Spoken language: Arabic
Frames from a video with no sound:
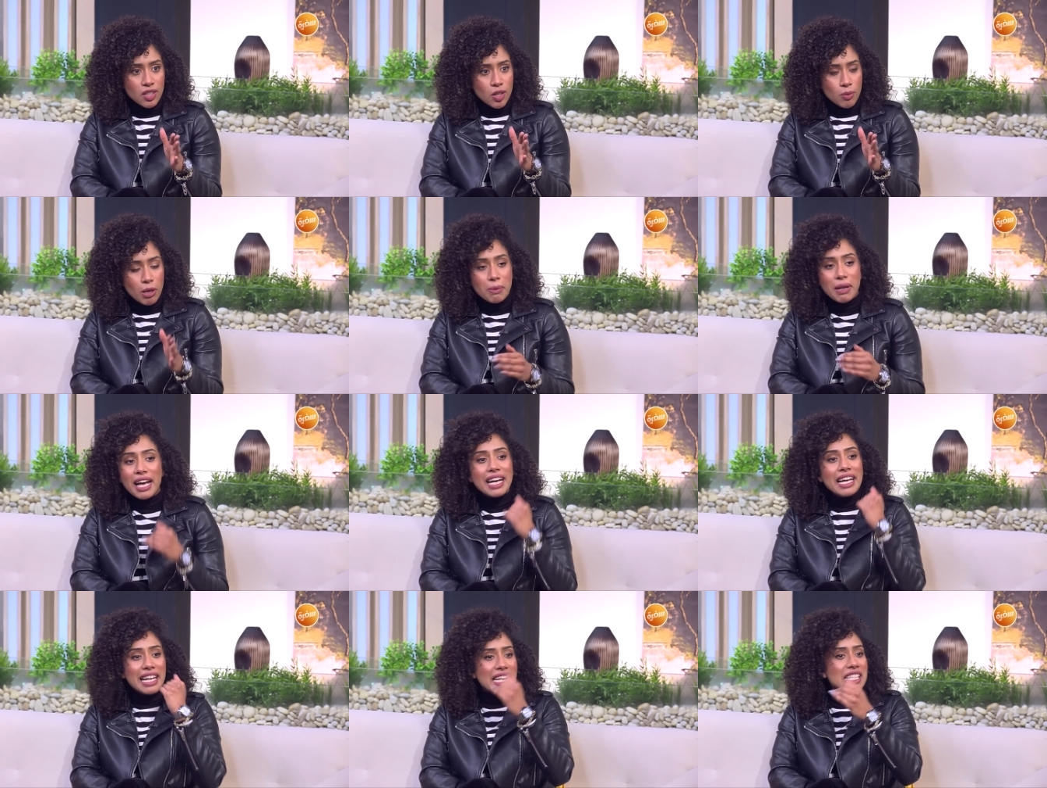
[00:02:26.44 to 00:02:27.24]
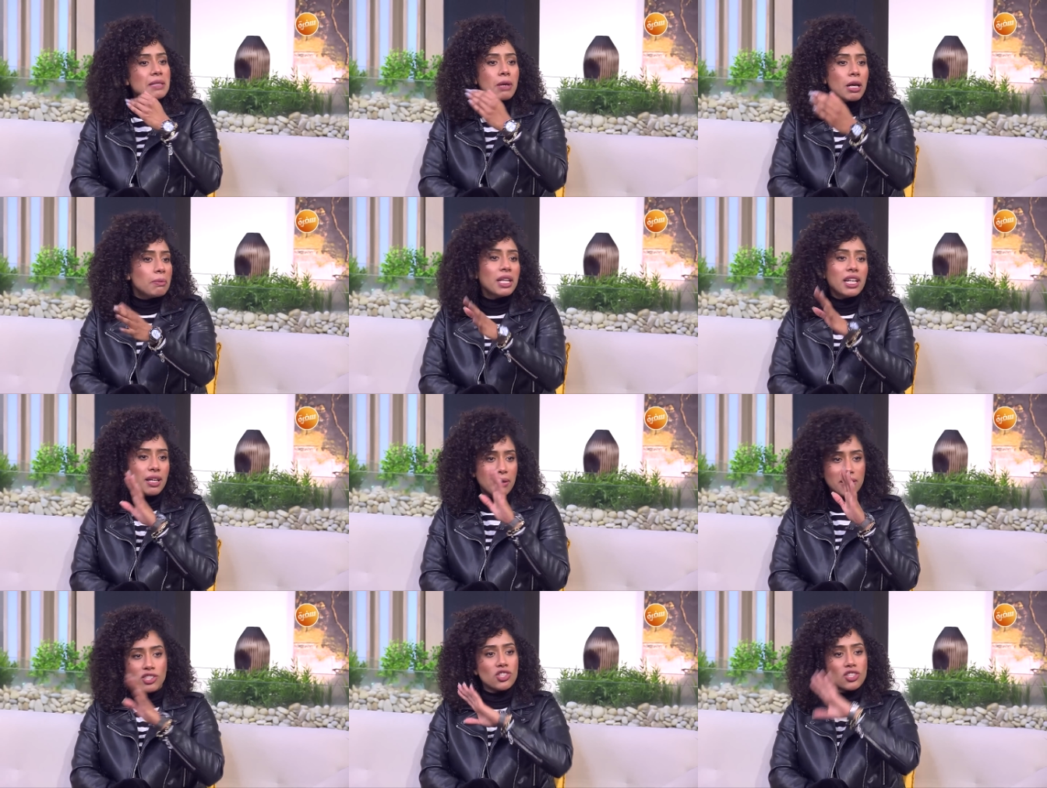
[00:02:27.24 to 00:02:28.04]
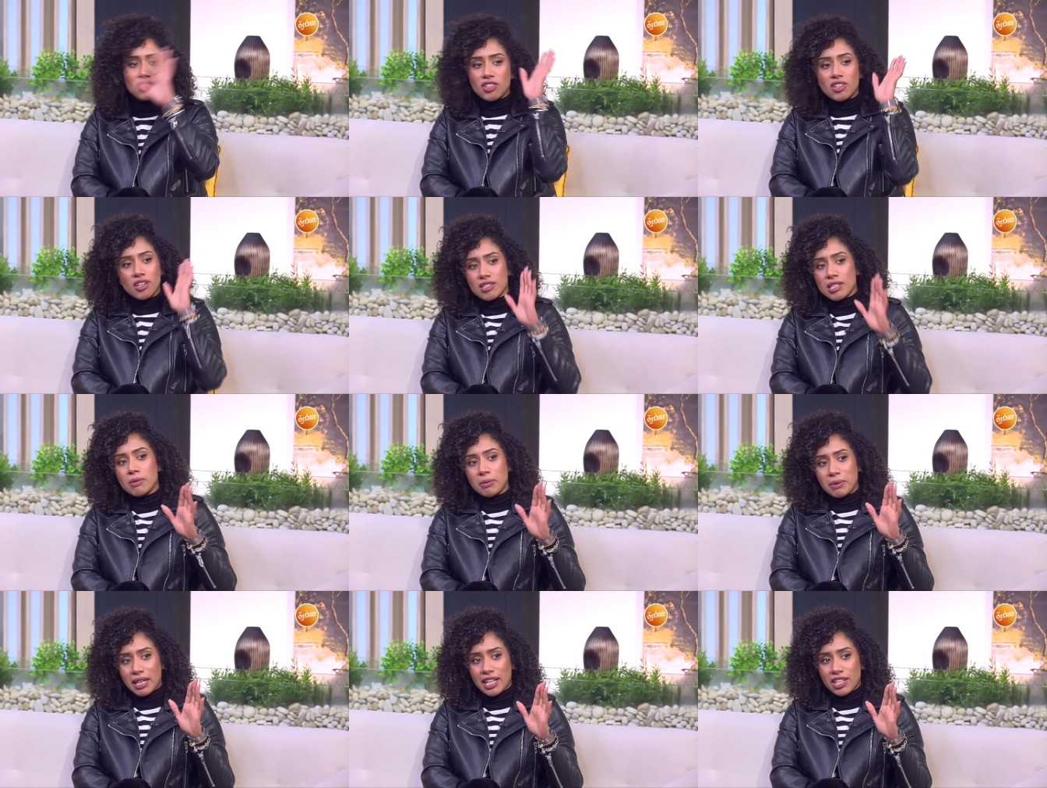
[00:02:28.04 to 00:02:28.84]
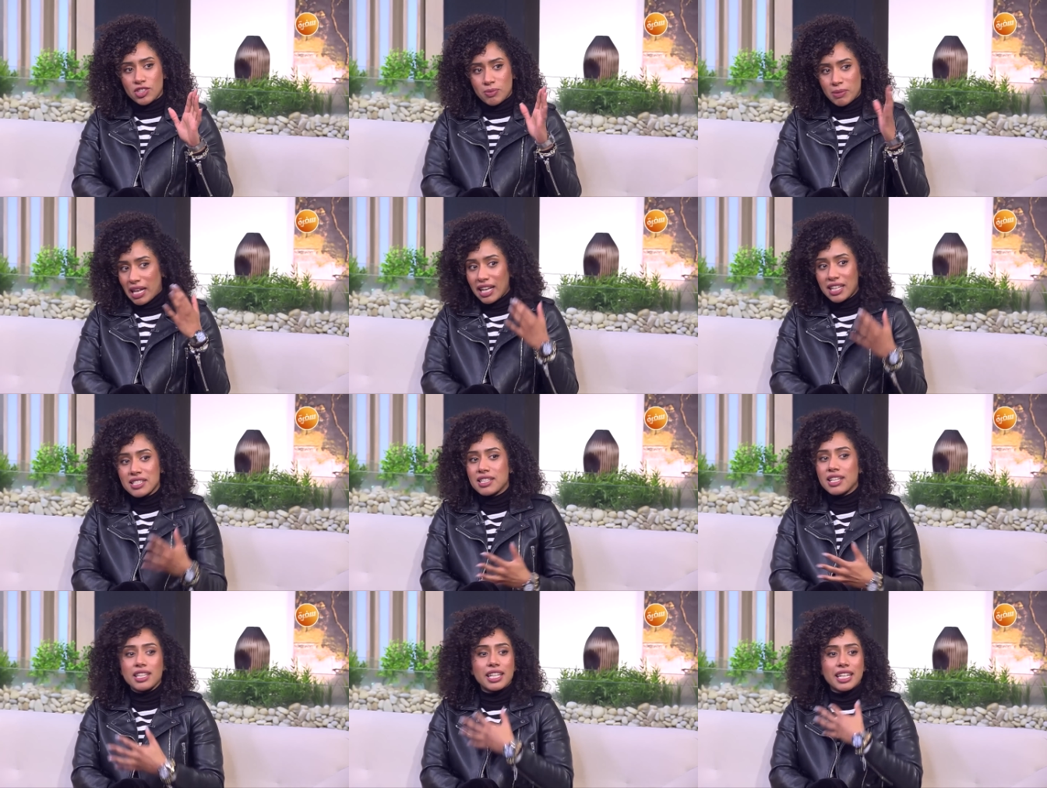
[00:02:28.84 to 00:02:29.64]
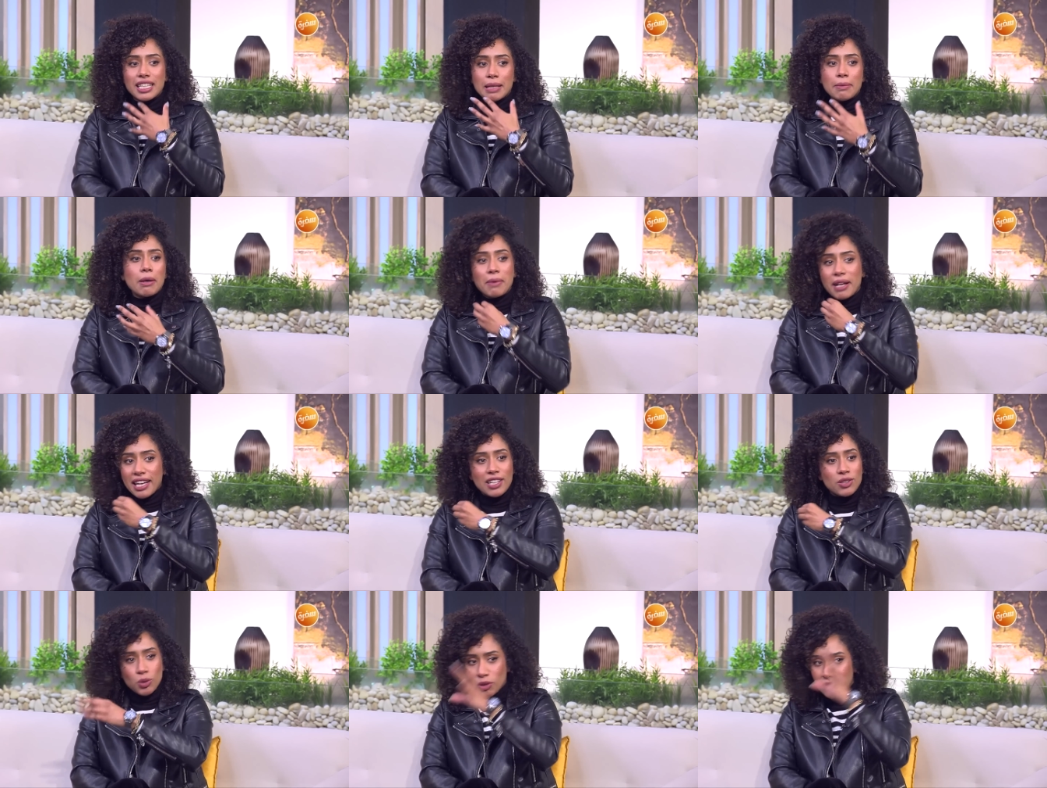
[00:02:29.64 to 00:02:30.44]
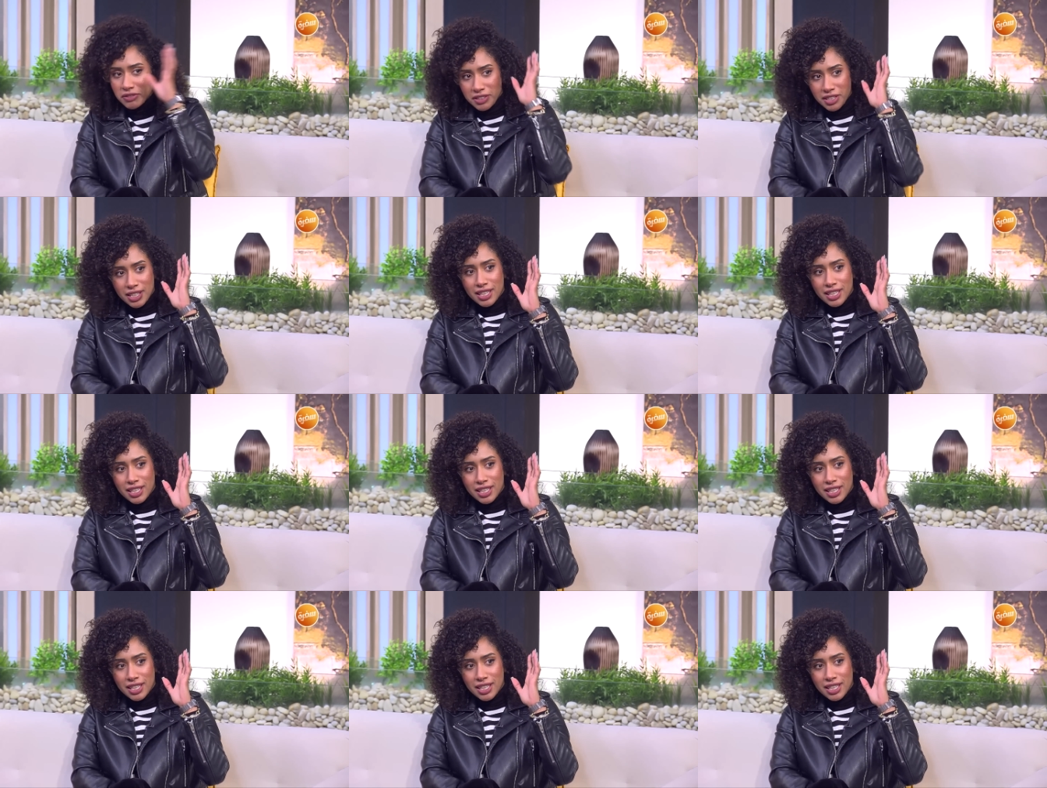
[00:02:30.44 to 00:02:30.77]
بعمل حاجه لازم اعملها ما عنديش اختيار اصلا ما اعملهاش بالعكس ده انا كده بعمل حاجه تحفه